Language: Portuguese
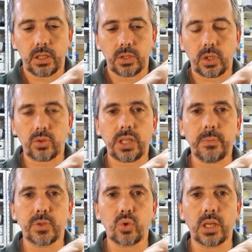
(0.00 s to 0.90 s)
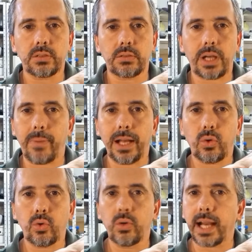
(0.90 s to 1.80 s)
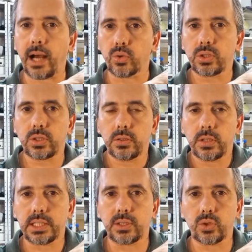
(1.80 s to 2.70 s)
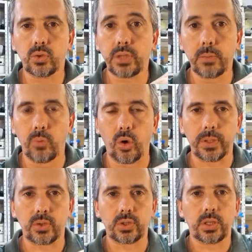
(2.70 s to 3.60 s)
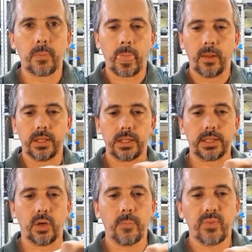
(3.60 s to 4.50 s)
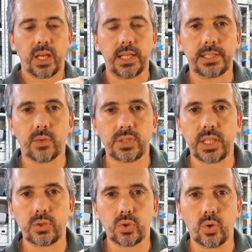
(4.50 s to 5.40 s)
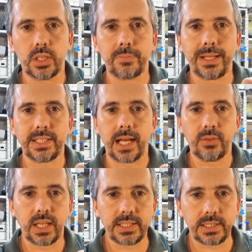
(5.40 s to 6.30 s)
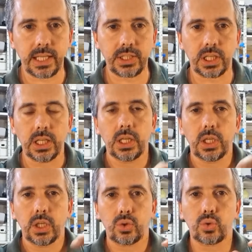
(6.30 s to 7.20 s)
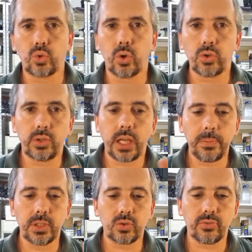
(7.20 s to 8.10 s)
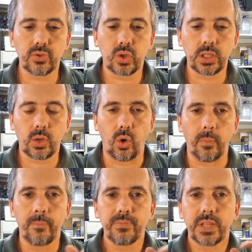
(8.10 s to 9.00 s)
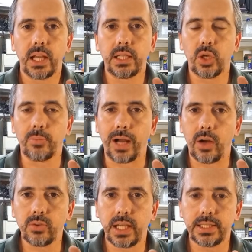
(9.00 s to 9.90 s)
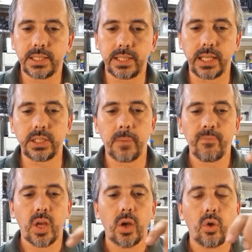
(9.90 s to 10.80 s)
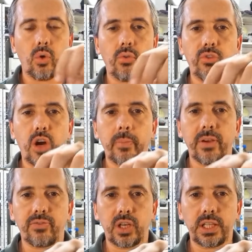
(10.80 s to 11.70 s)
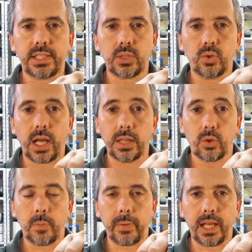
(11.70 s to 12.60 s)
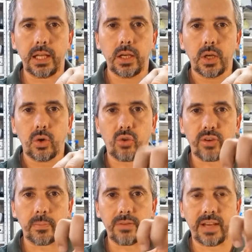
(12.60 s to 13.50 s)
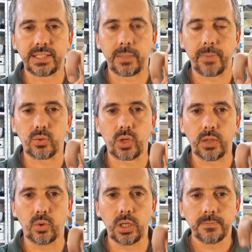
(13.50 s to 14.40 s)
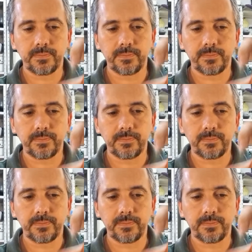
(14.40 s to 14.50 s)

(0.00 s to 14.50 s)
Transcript: Só que os termistores não trabalham com graus, eles não são termômetros, entendeu? Eles são sensores baseados em resistência. Todo termistor funciona como? Ele tem uma alta resistência, conforme é fornecido calor para ele, conforme ele vai recebendo calor,